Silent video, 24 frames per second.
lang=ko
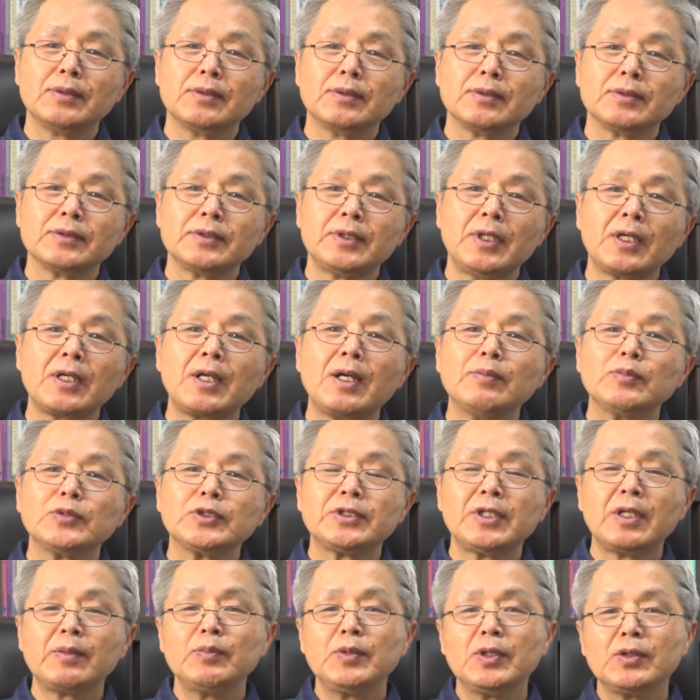사람의
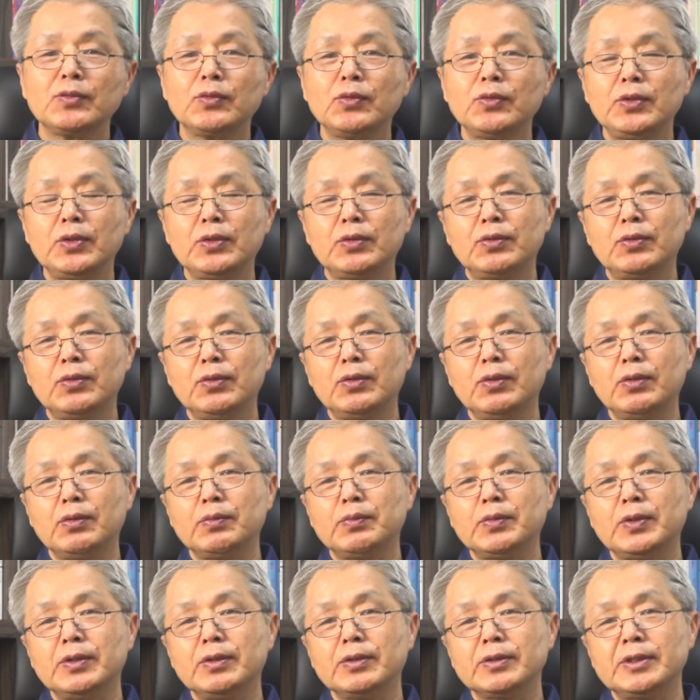생명도 있고,
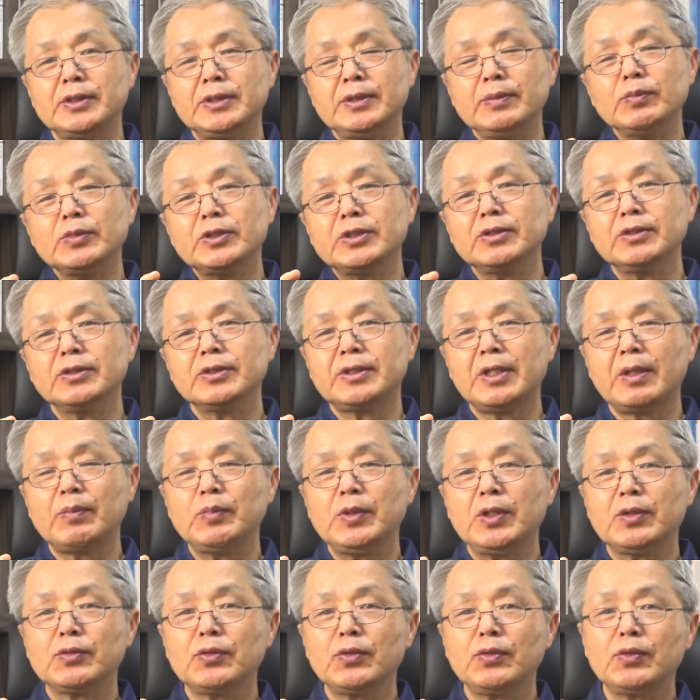뭐 짐승의
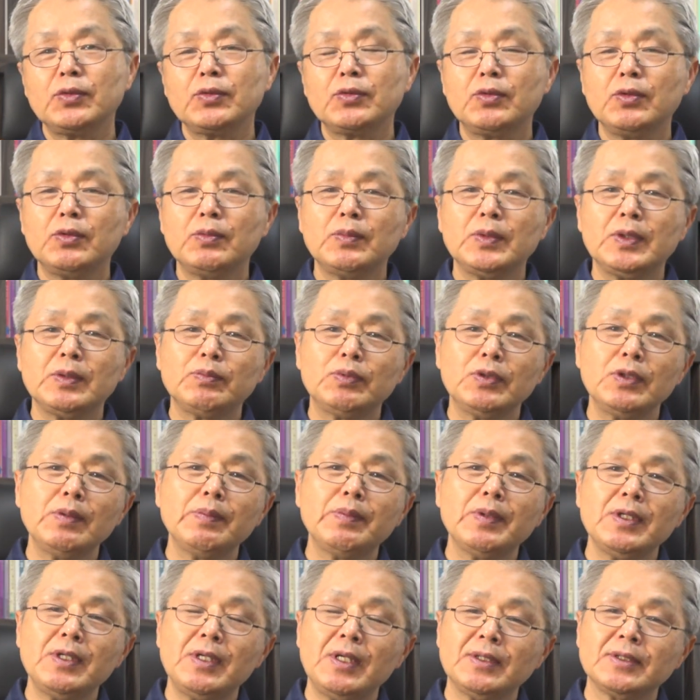생명도 있고, 뭐
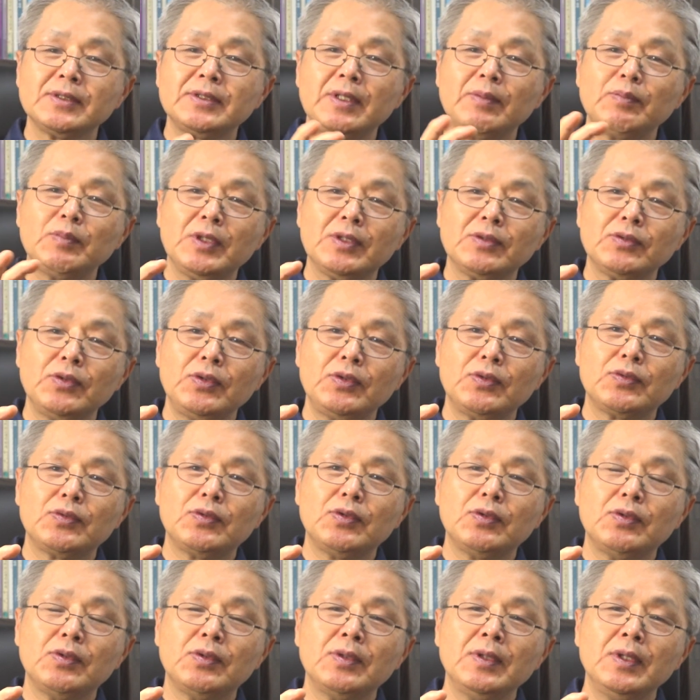풀벌레의 생명도
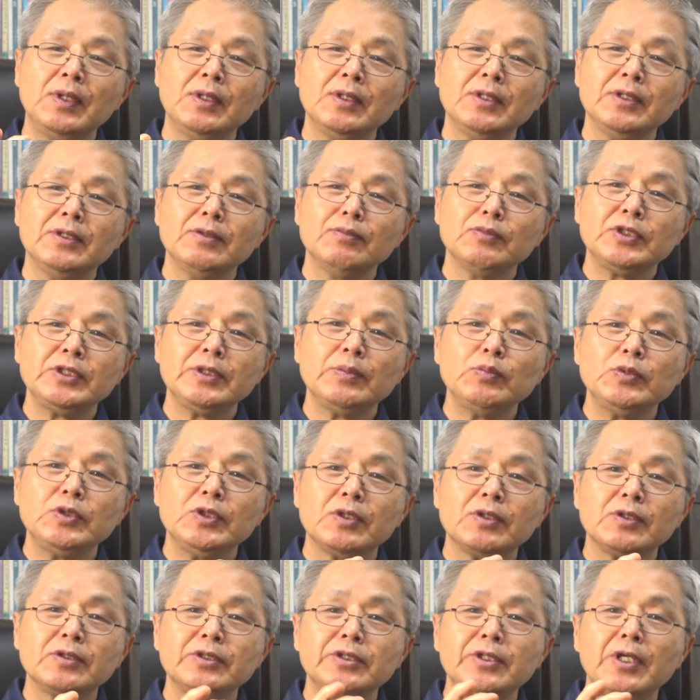있고,
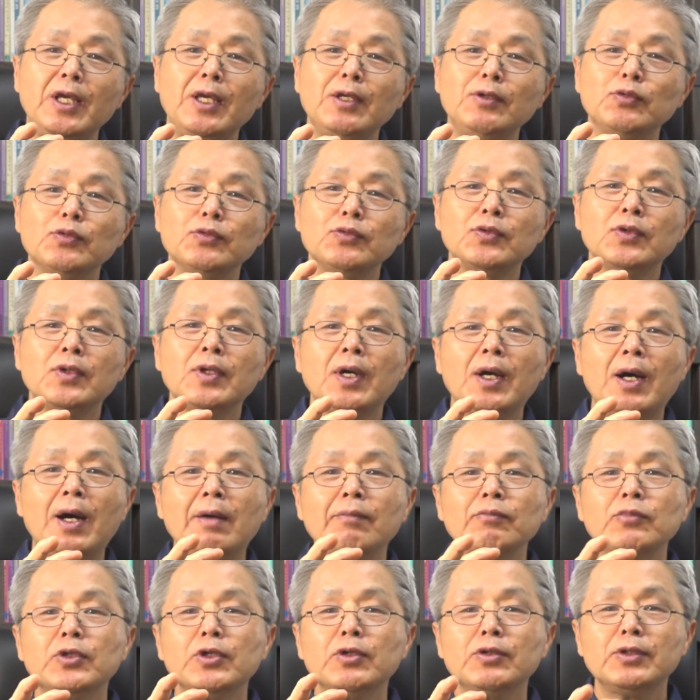심지어는 세균,
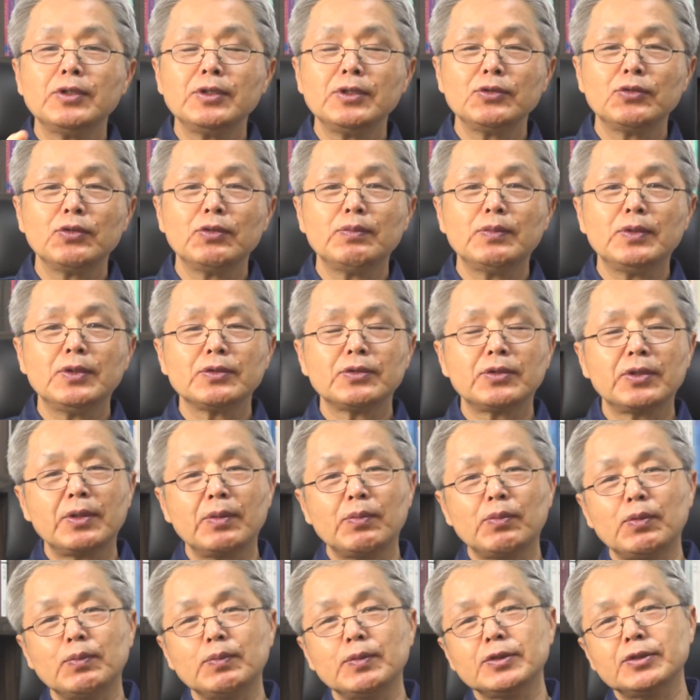암덩어리도 뭐 어떻게
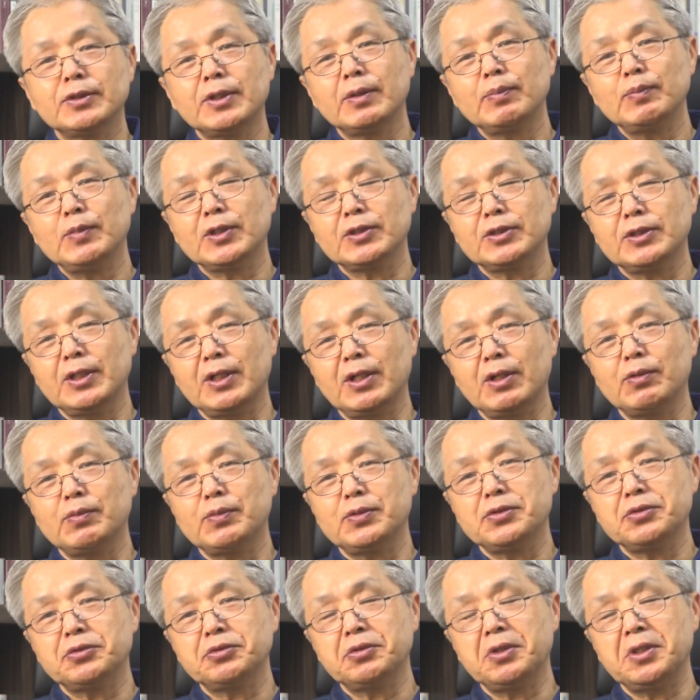보면 생명체라고
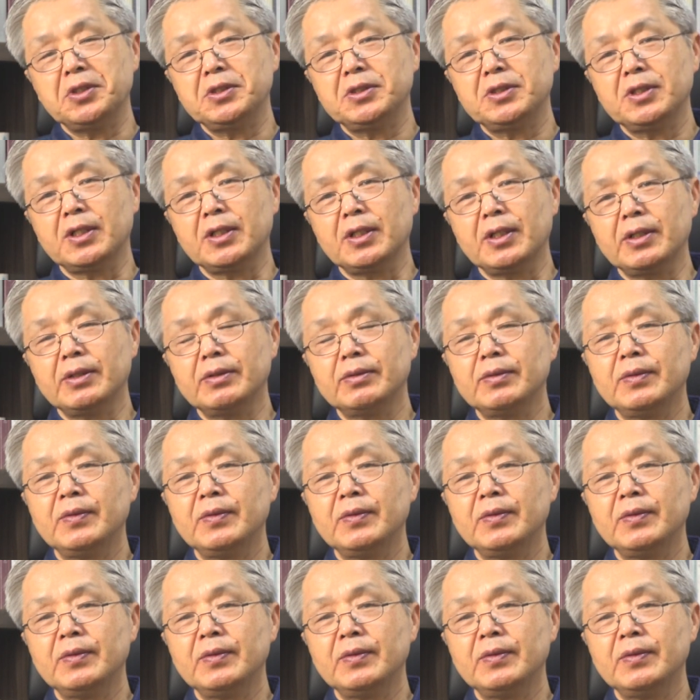볼 수가 있잖아요.